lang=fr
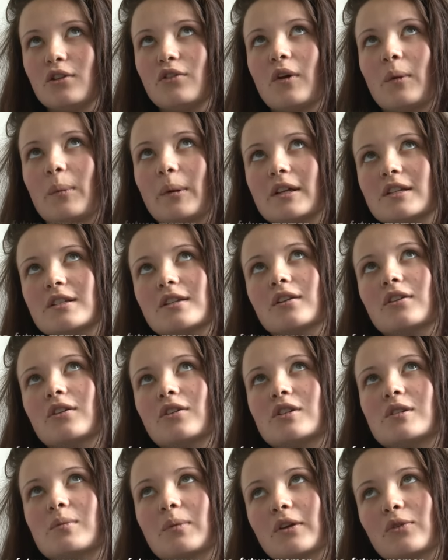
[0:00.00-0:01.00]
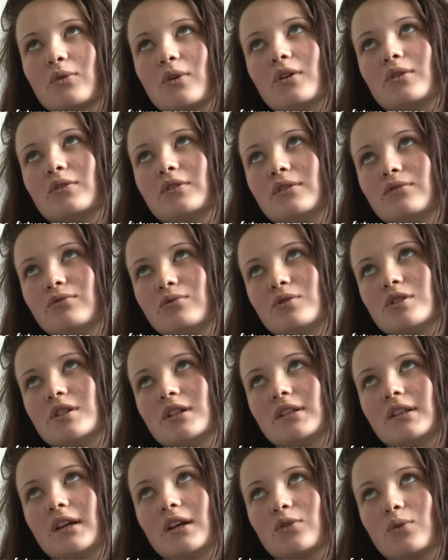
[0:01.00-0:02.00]
de le faire partir, euh, j'ai pris trois rendez-vous,
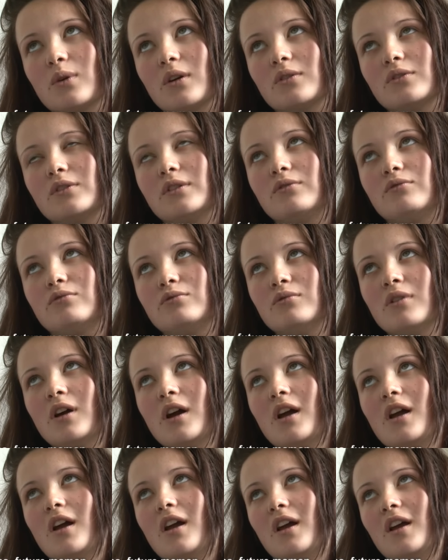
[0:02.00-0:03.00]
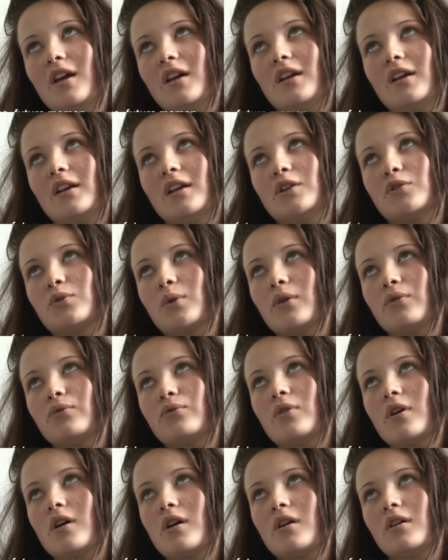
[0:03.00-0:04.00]
j'ai été à trois rendez-vous. Et les trois
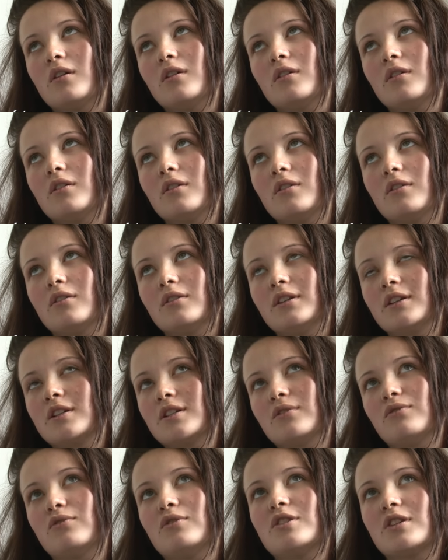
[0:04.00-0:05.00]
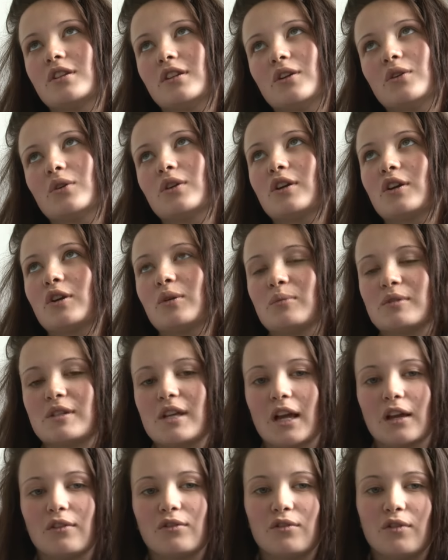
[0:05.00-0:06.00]
fois, euh, dès que j'ai vu le génico qui commençait
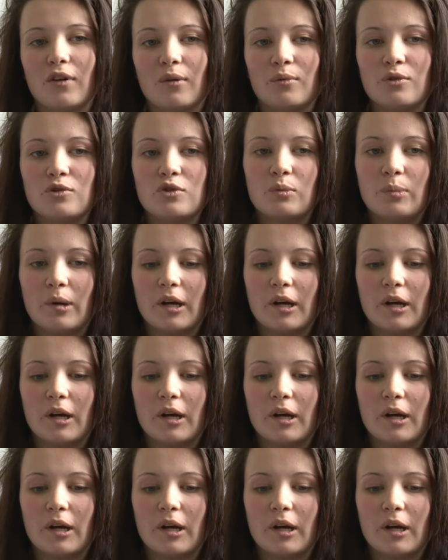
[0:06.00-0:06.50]
à arriver vers moi, je suis